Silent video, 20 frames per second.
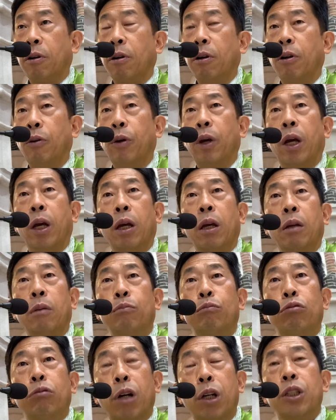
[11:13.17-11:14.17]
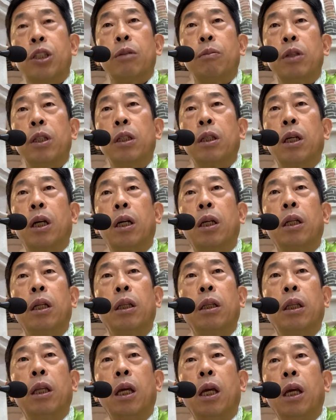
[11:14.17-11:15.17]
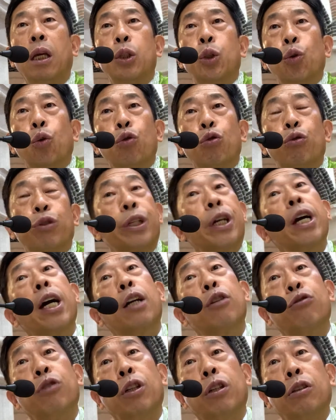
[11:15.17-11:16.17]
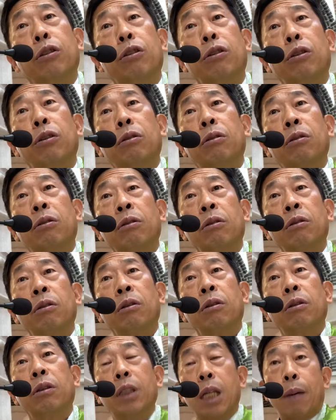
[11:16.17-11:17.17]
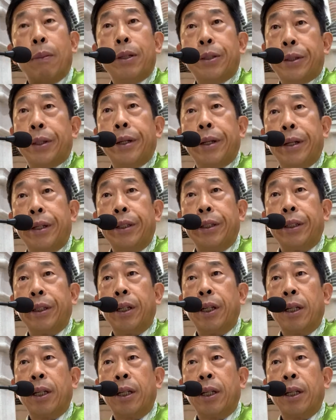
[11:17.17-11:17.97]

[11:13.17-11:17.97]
왜? 무관심이니까 내 소유로 생각할 수 있거든요. 나만 생각하니까.